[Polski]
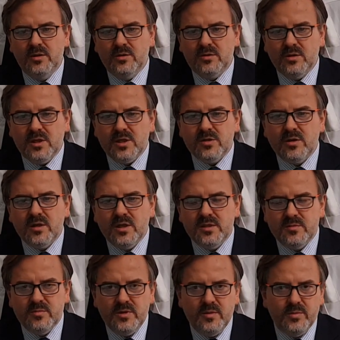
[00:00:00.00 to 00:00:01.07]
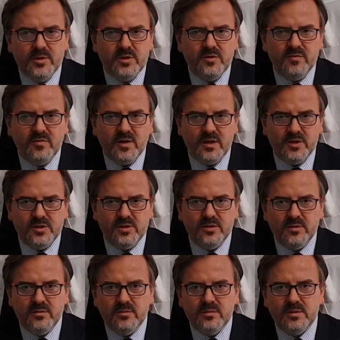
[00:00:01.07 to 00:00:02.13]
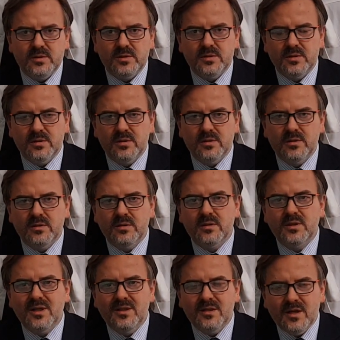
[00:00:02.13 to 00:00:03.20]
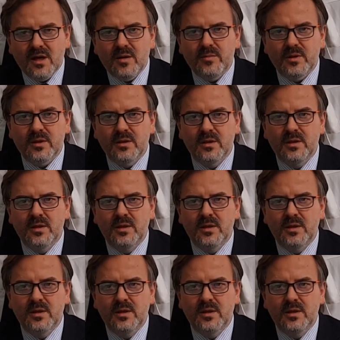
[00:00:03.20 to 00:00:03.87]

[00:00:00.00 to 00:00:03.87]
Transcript: no to nasz organizm nie będzie walczył z e, krętkami.